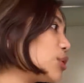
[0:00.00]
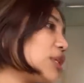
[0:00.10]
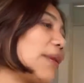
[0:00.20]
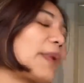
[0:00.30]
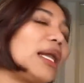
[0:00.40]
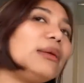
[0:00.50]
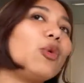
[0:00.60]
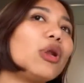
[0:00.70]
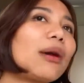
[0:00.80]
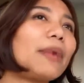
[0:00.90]
tiap kali
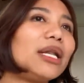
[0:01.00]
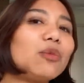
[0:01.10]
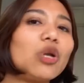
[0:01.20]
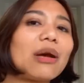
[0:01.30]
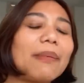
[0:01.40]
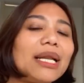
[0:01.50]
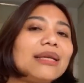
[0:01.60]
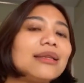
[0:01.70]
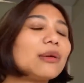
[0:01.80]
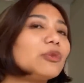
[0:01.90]
bolak-balik bolak-balik
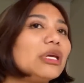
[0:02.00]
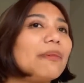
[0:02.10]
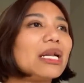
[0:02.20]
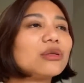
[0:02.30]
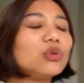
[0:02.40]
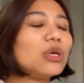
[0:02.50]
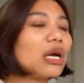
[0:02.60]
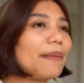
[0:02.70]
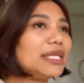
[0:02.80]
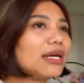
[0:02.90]
kita punya barang juga
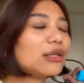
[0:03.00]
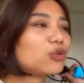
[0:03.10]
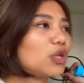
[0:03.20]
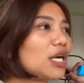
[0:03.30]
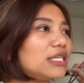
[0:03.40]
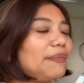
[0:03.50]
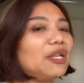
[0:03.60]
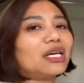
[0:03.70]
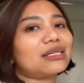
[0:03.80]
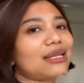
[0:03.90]
kebanyakan sudah kasih
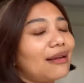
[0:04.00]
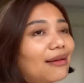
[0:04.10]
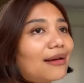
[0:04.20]
pindah ke sana.